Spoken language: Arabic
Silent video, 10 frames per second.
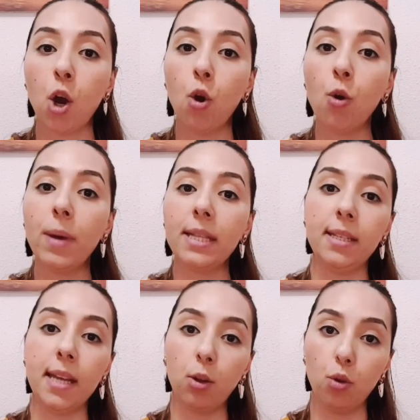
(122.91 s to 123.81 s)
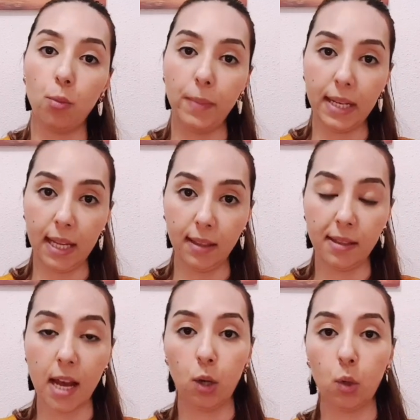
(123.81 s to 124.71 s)
هما تياخذوا من
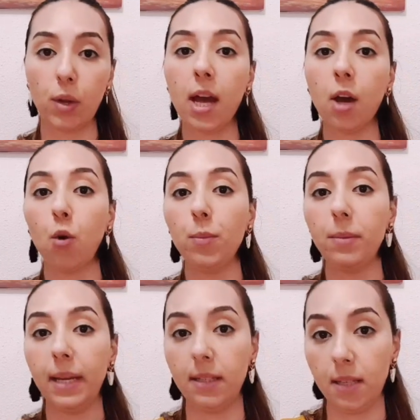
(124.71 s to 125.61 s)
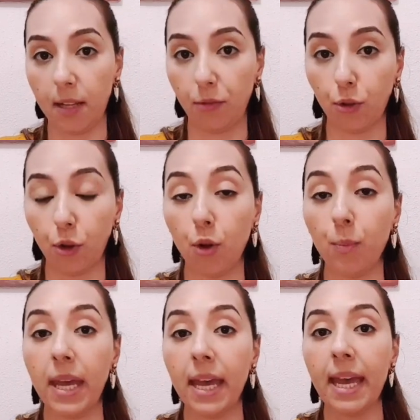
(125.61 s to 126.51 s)
عندنا الاوراق ومن بعد تيصيفطوهم